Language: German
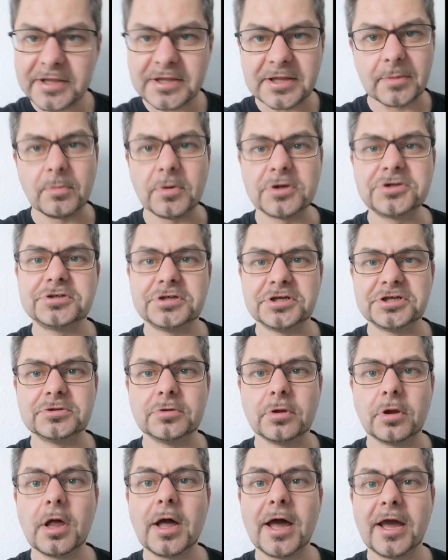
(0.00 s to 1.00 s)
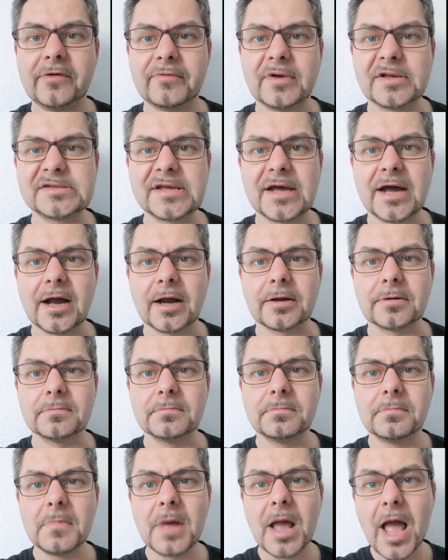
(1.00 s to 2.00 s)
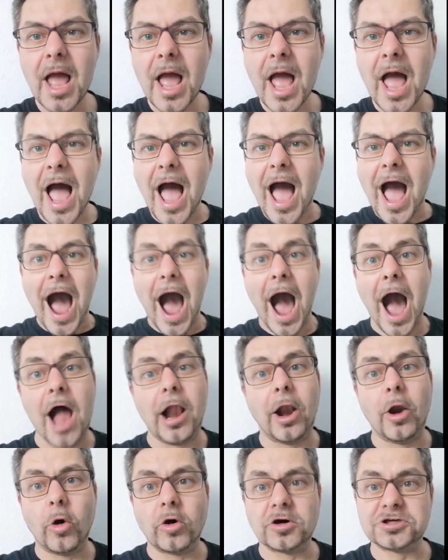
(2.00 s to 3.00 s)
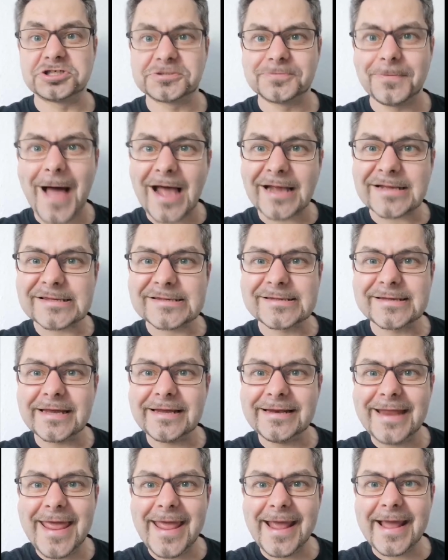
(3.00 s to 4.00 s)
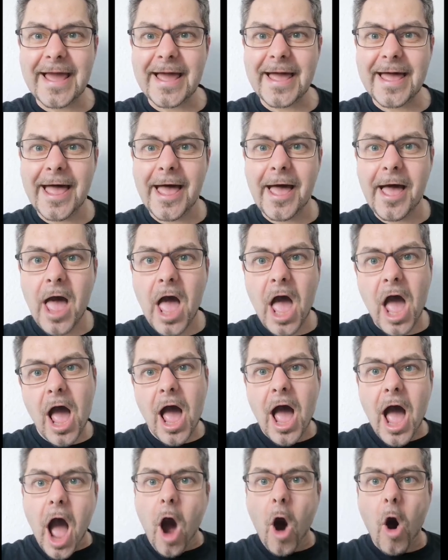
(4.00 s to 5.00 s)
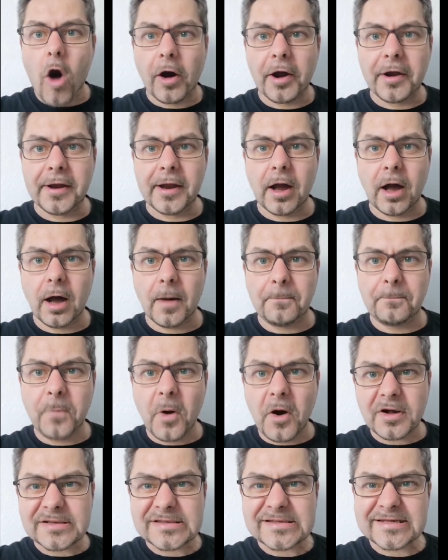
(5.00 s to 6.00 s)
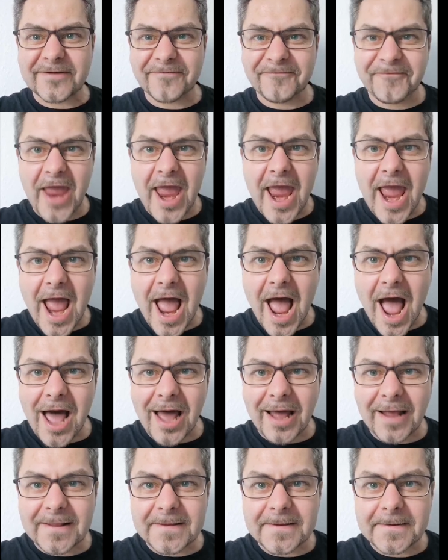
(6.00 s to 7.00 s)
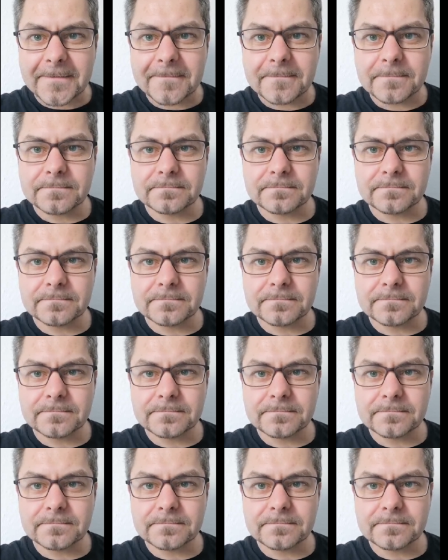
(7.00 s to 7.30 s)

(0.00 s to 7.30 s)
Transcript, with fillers: dem möchte ich nur noch einmal sagen. Hallo Schwachsinnige, euer Bus fährt!